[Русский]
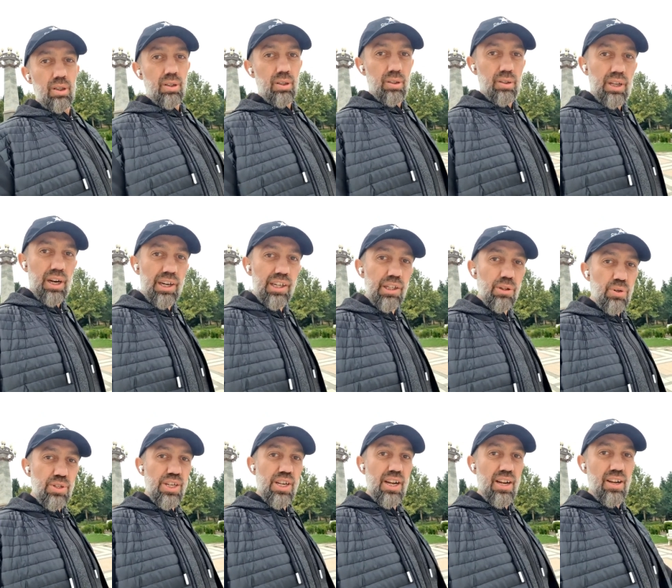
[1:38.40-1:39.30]
Дорогие
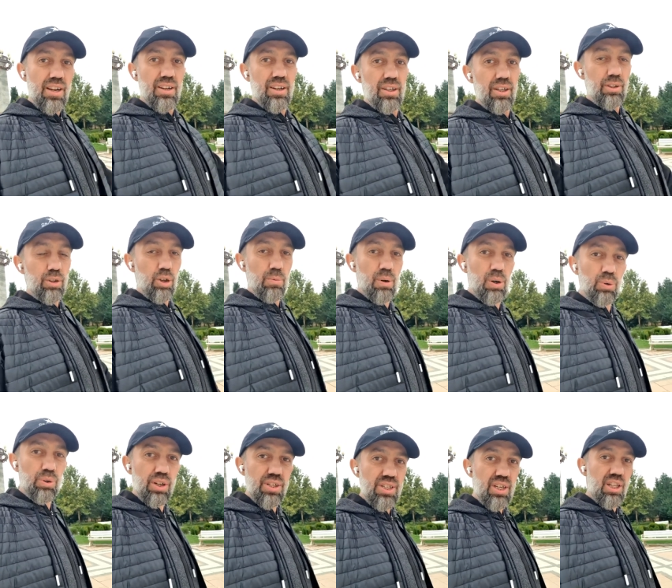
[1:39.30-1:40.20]
друзья, доброе
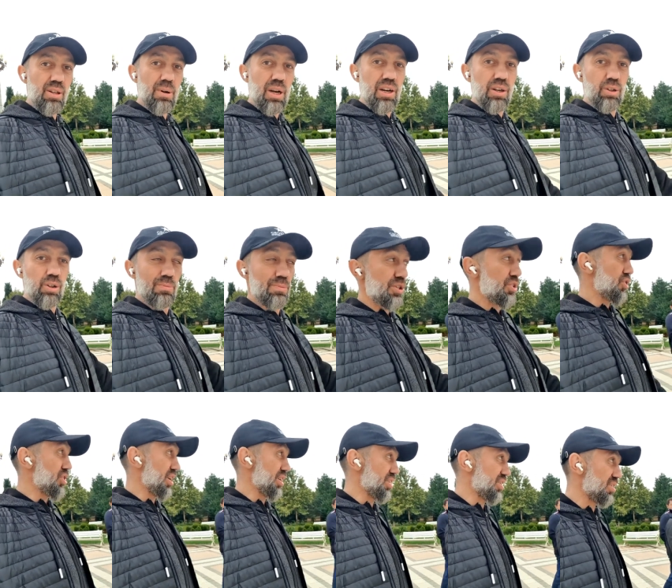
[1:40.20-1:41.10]
утро, салам алейкум. Мы
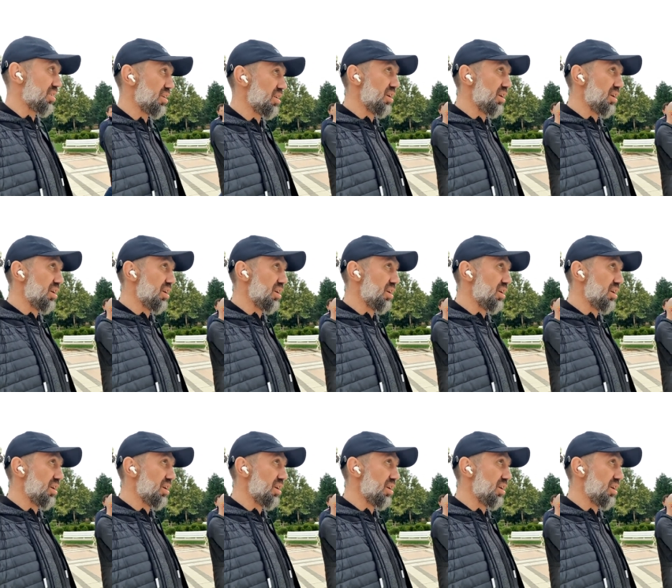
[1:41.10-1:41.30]
сейчас